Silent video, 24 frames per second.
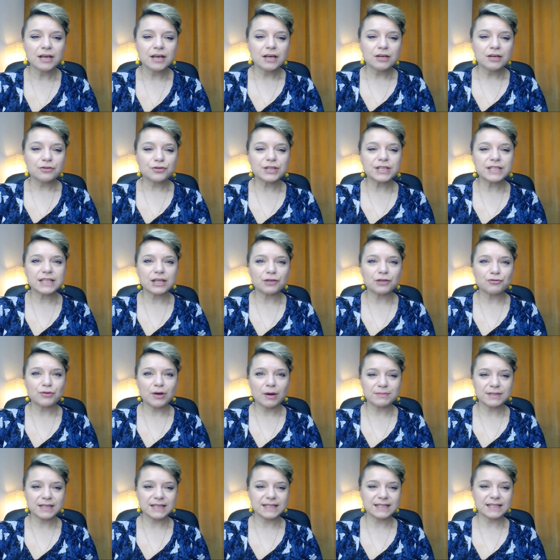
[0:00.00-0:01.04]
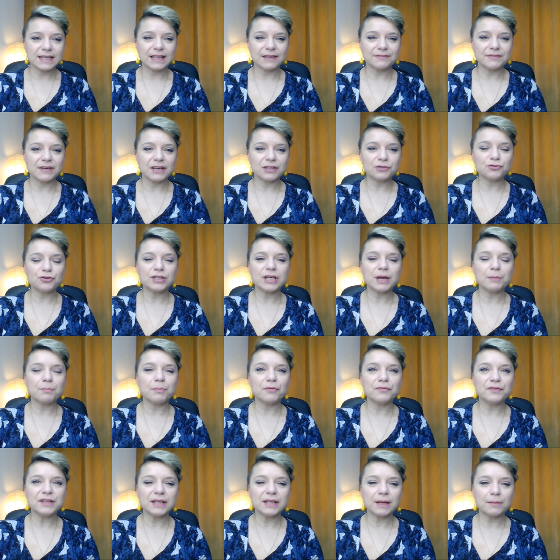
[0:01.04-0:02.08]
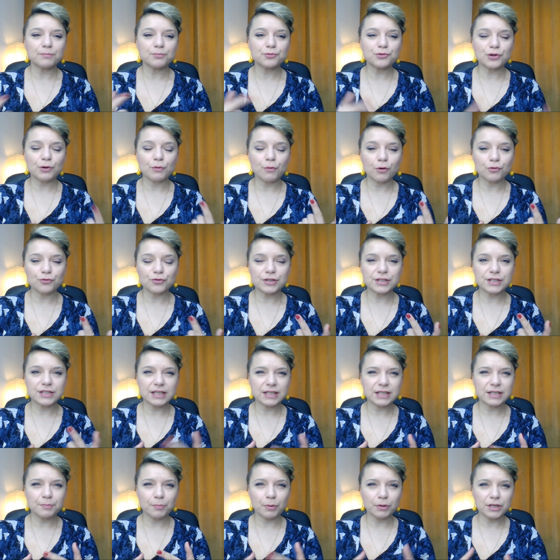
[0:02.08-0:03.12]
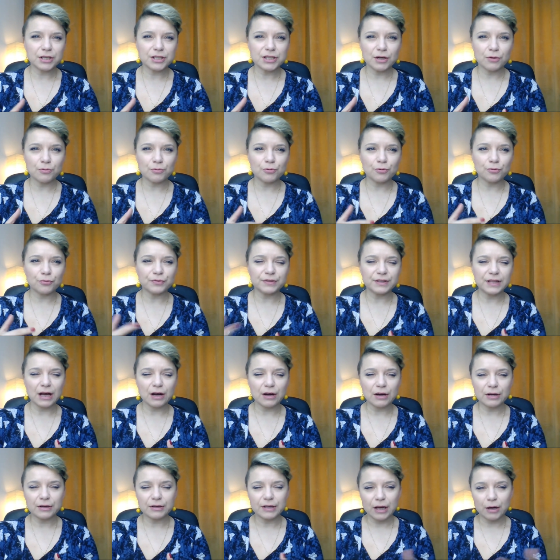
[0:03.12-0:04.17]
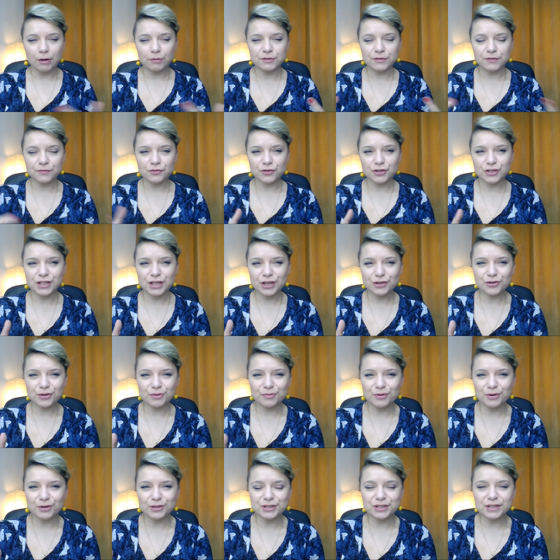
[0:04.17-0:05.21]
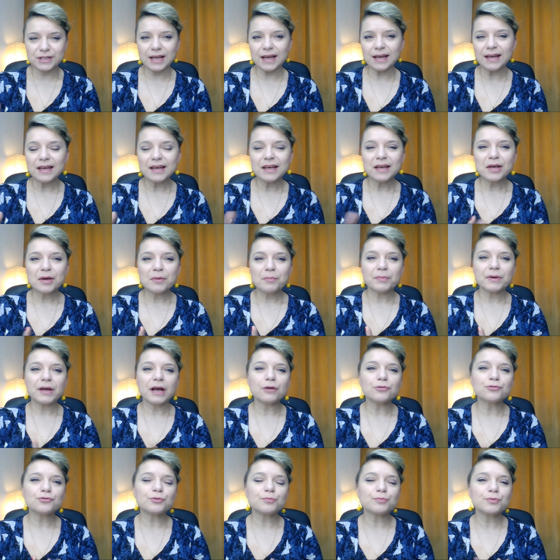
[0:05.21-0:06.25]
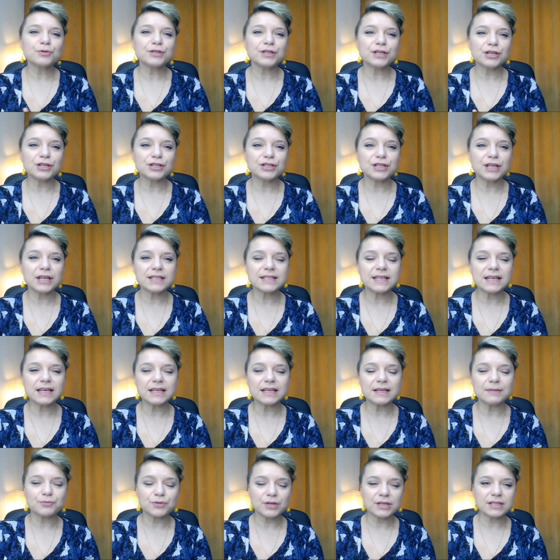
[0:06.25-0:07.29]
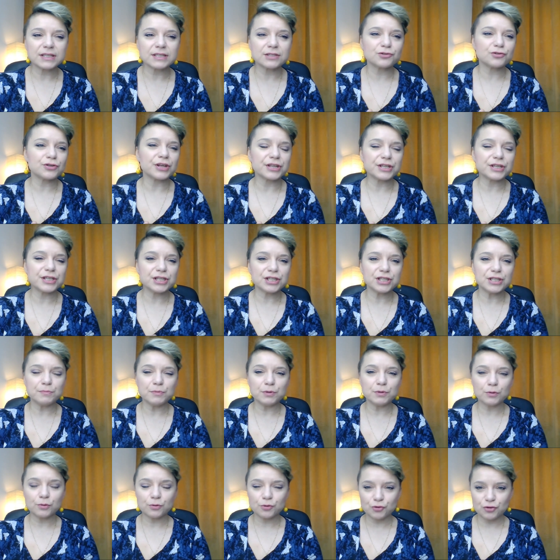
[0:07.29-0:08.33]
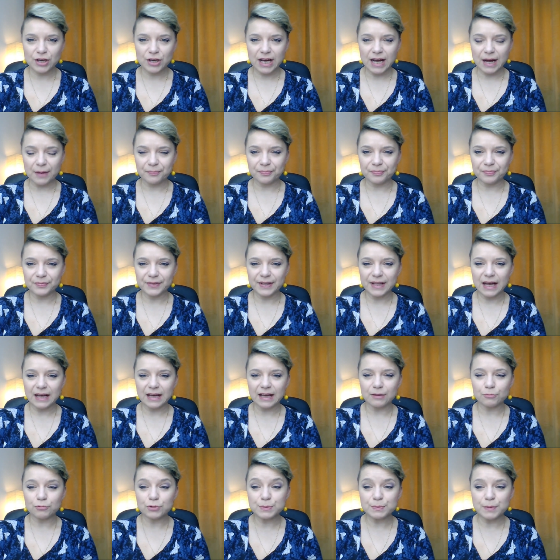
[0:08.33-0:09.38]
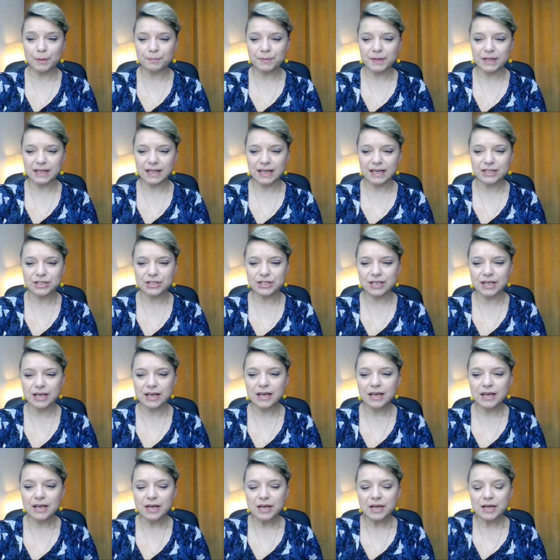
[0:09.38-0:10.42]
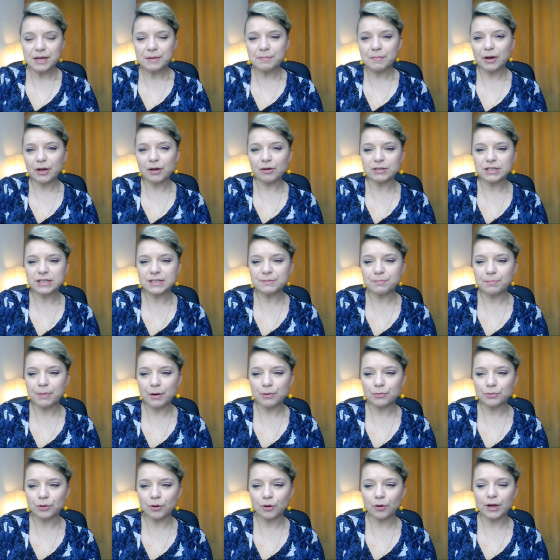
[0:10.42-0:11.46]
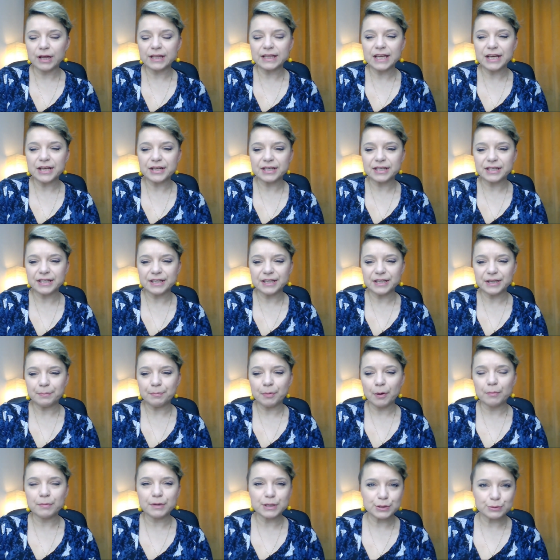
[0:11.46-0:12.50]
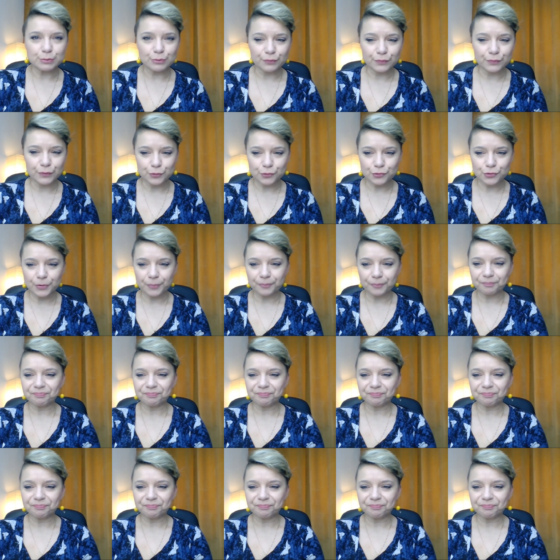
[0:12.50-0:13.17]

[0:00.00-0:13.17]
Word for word: że się zaczęłam zastanawiać, czy nie powinnam przełożyć tych poniedziałków na jakąś wcześniejszą godzinę, bo ja już tu później siedzę i przez 40 minut czekam na 8.15, mając pełno energii i pomysłów już.